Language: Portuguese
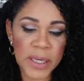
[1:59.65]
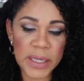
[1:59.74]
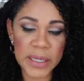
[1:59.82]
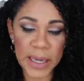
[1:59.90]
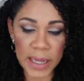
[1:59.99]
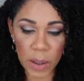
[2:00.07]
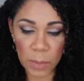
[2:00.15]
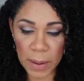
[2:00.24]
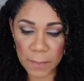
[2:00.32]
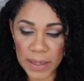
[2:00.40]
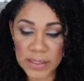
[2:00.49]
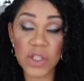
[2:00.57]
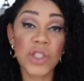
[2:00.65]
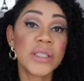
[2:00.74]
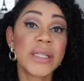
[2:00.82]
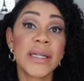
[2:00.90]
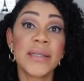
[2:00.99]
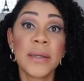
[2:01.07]
que ela é uma base de
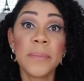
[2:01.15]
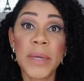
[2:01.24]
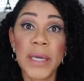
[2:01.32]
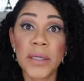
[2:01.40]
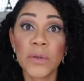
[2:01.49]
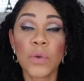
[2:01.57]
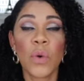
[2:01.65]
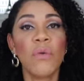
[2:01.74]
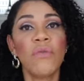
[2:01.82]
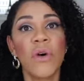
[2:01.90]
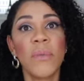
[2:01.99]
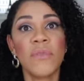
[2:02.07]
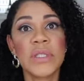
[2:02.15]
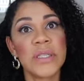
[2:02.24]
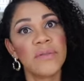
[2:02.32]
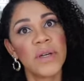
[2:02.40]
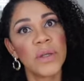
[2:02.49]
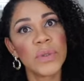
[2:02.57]
tratamento, conforme você vai